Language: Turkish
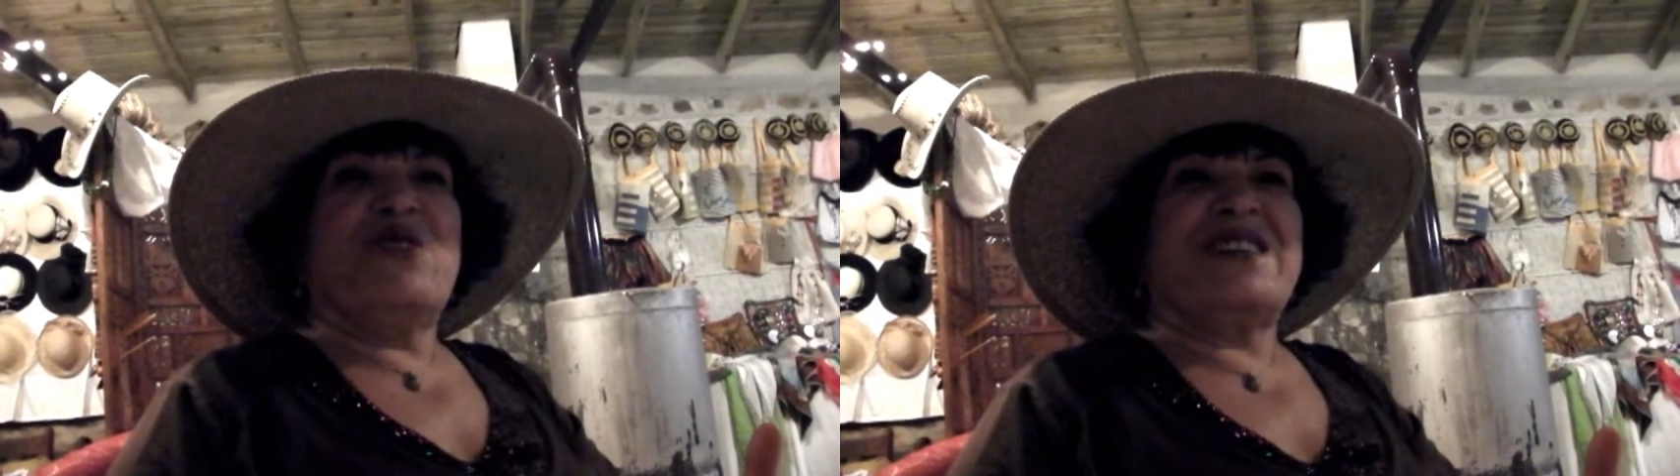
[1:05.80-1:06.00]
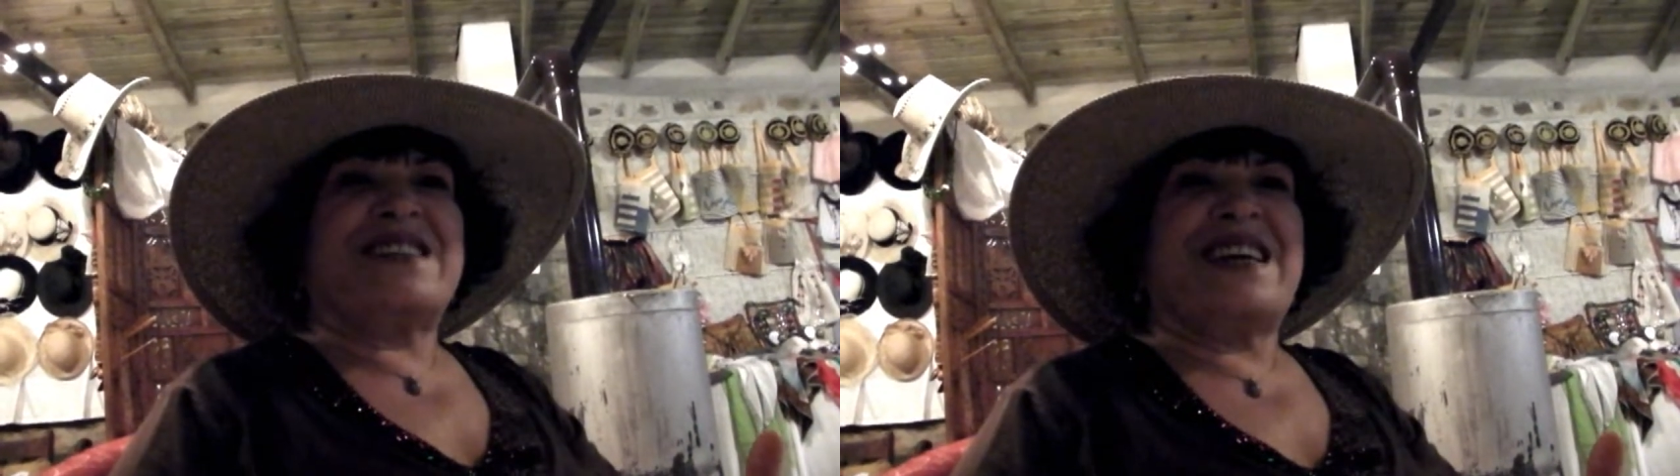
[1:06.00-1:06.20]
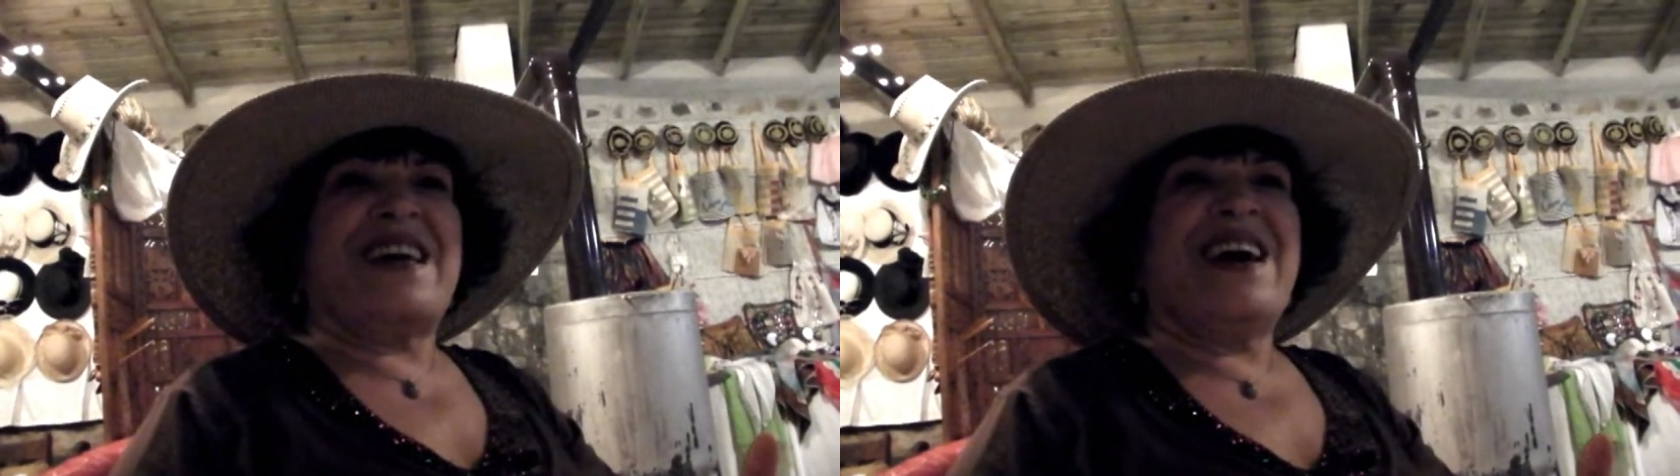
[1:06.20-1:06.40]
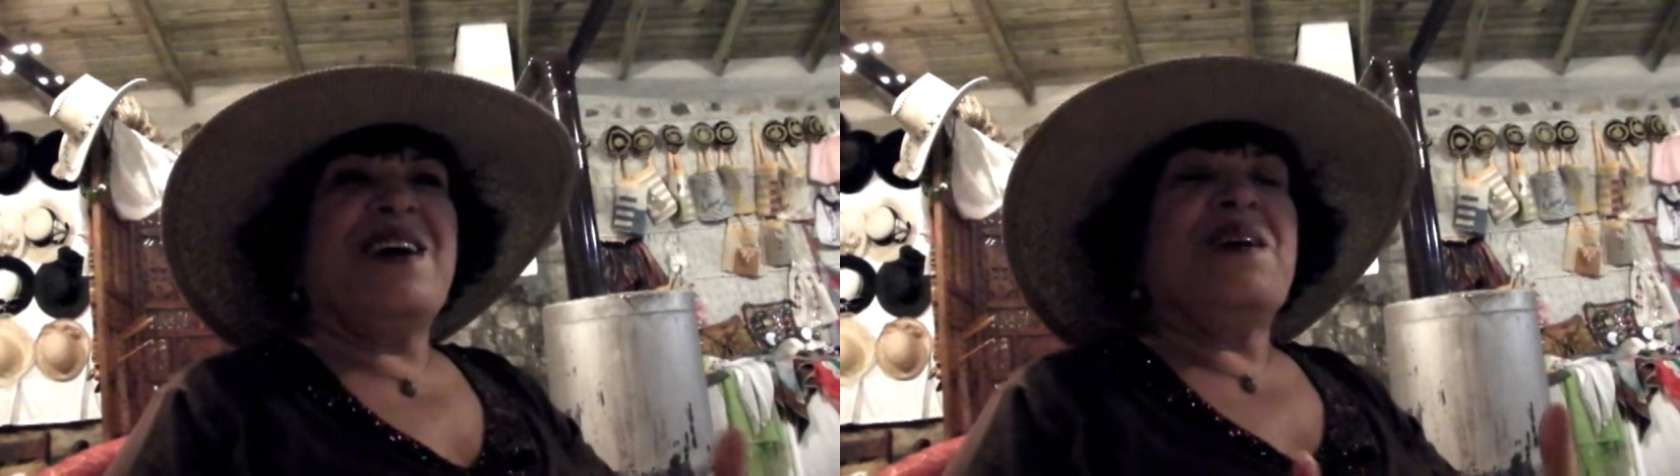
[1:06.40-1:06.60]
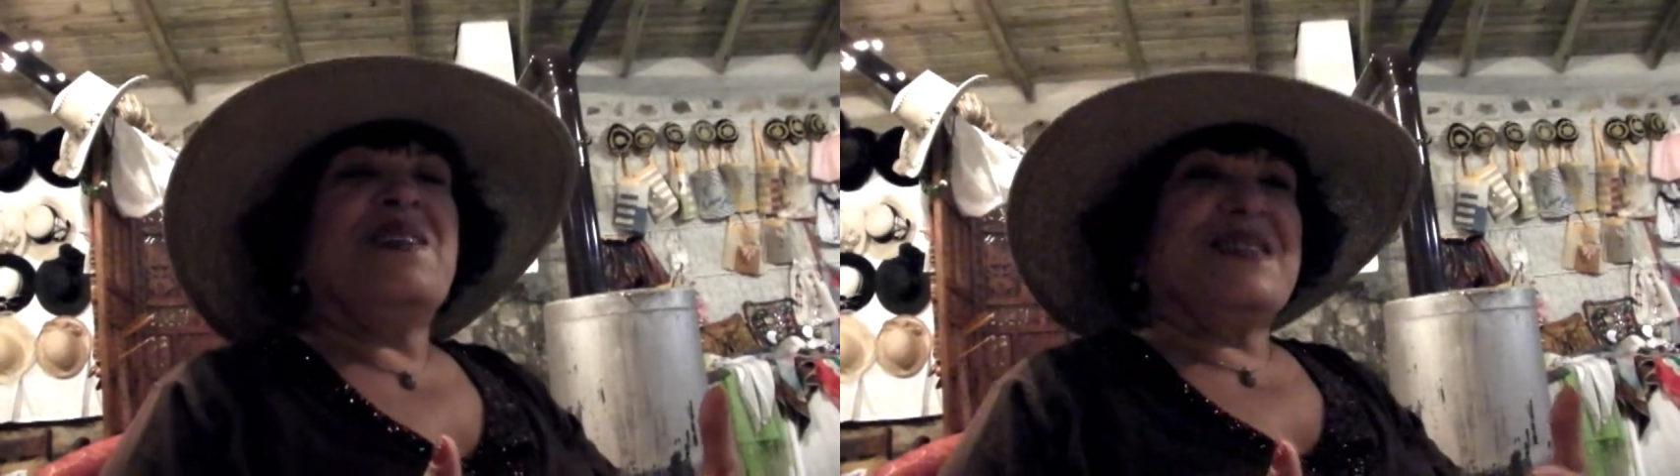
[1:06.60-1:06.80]
onları
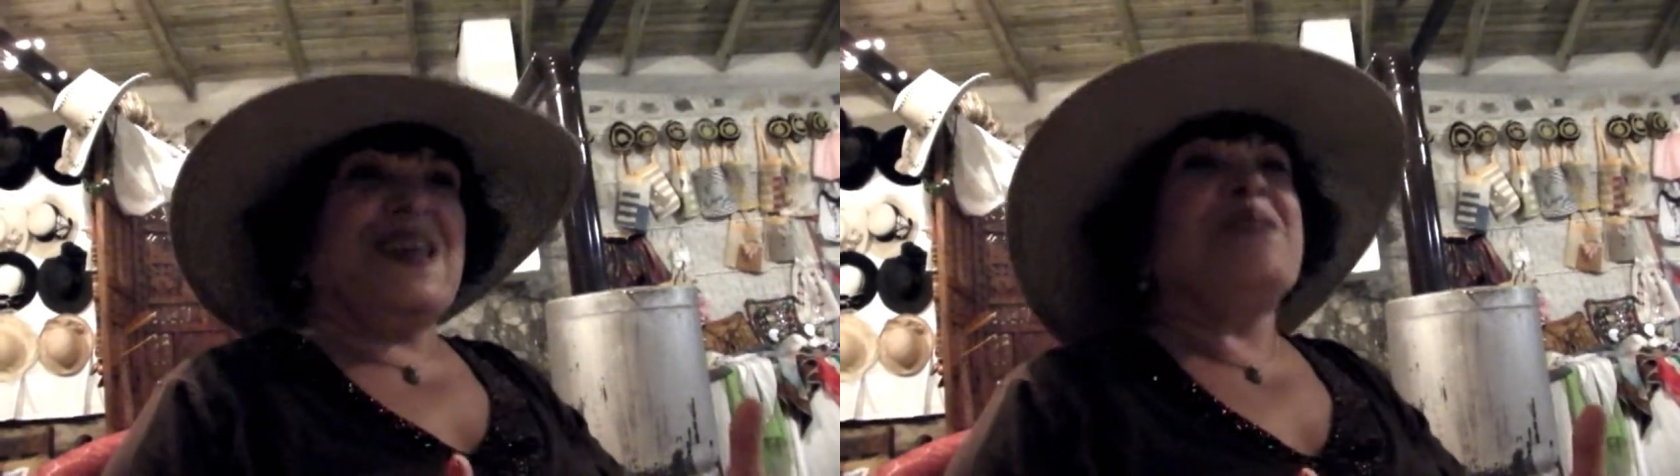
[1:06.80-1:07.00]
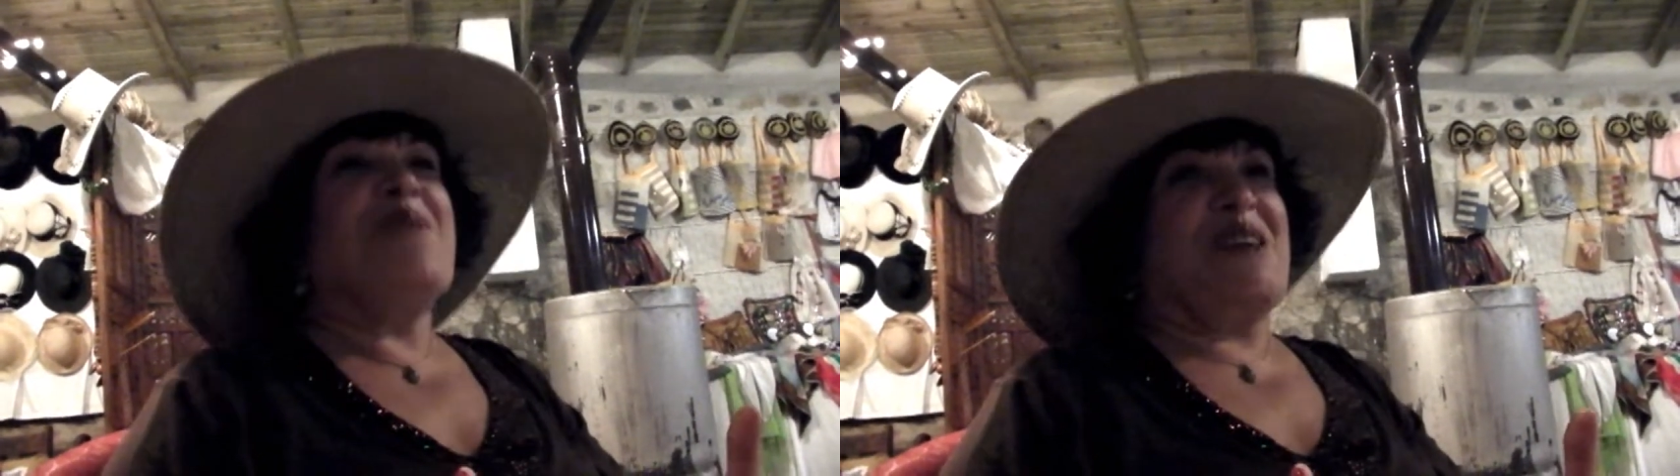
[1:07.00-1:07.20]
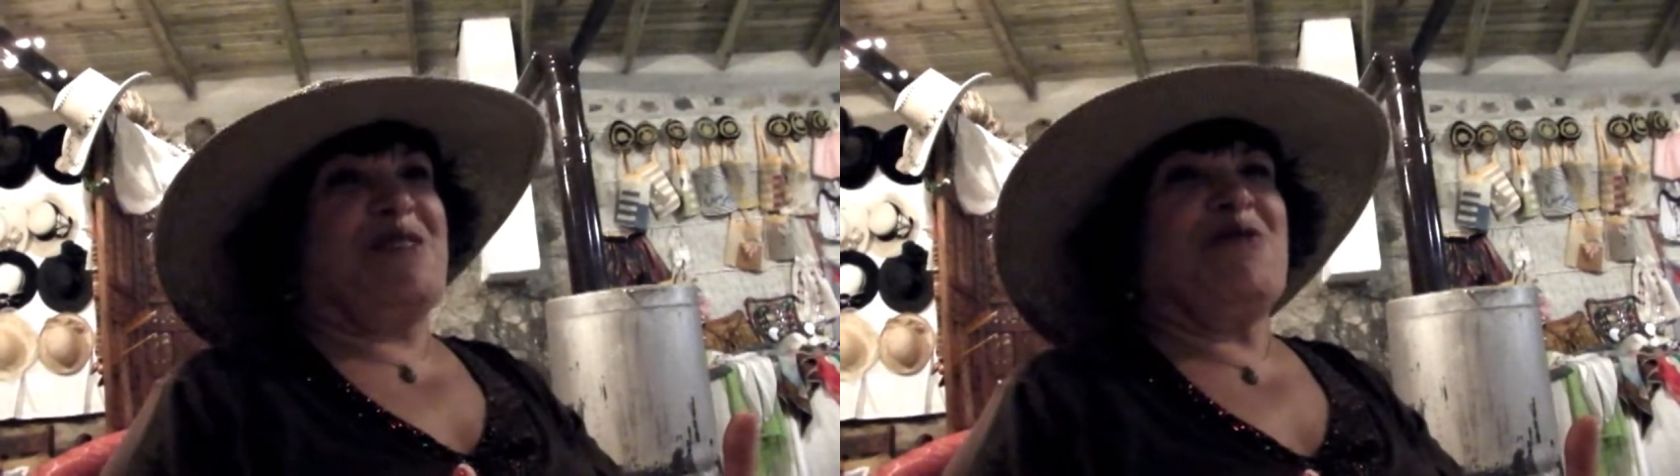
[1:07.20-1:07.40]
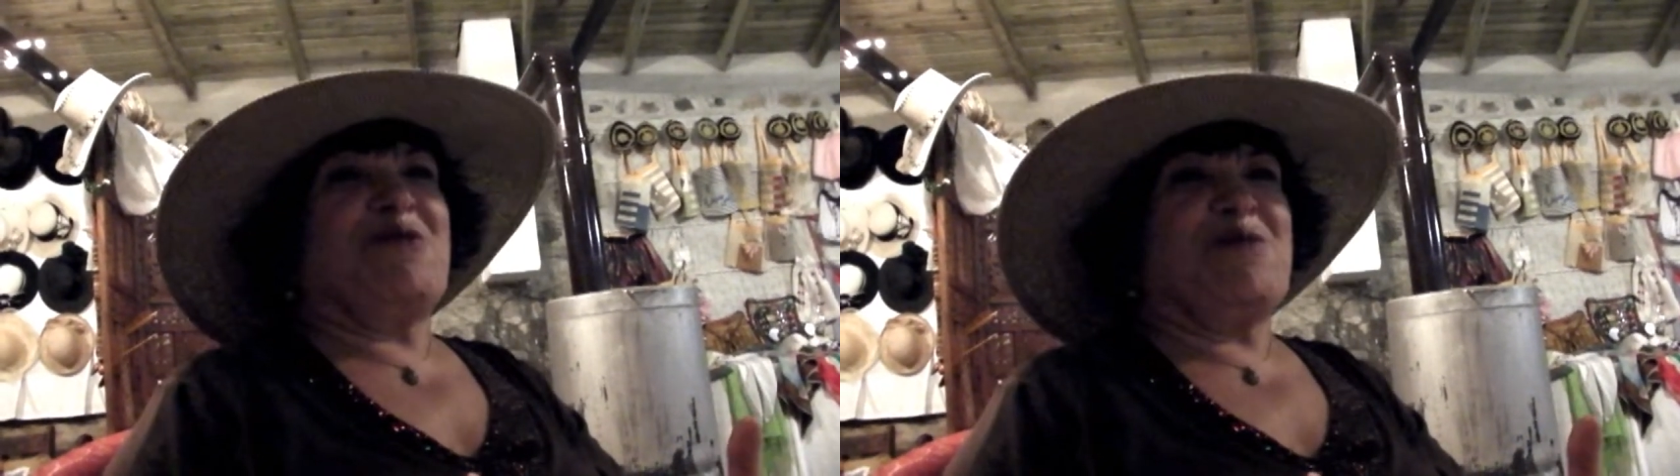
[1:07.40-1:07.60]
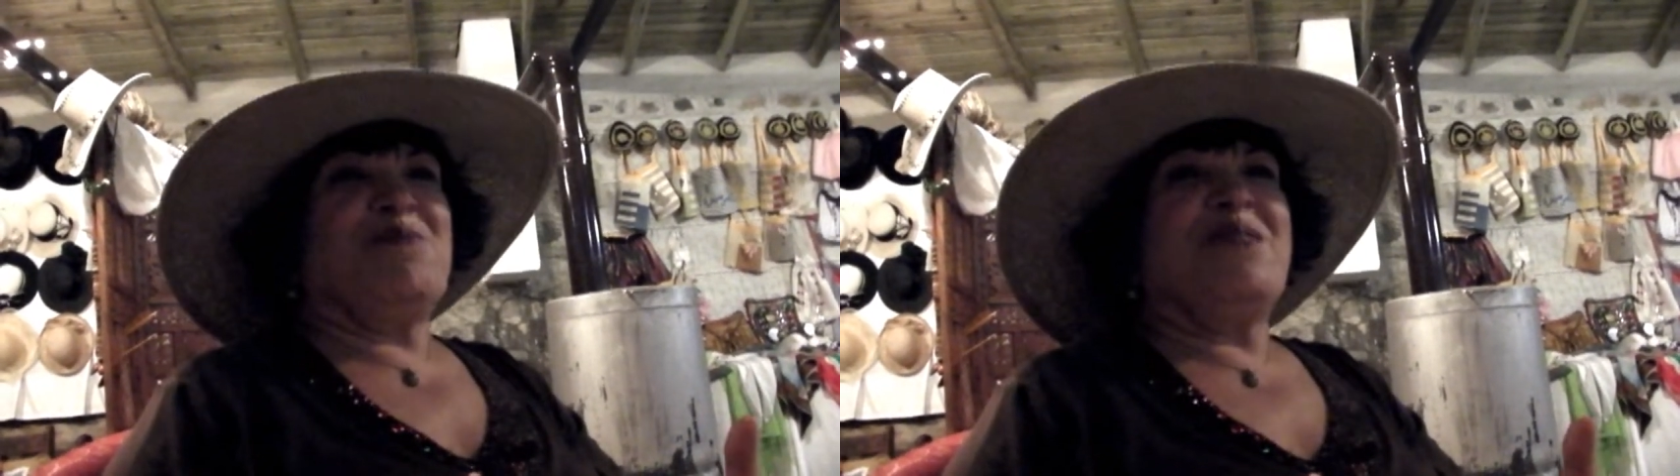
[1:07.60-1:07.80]
sana. Seni
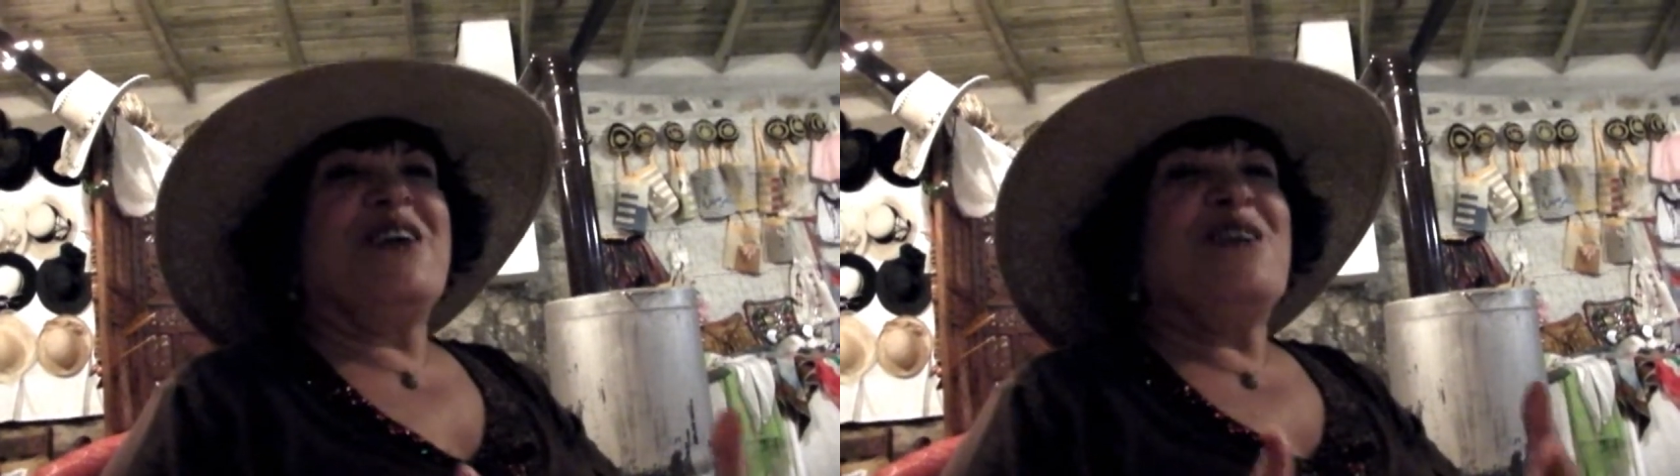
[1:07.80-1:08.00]
bekliyorum.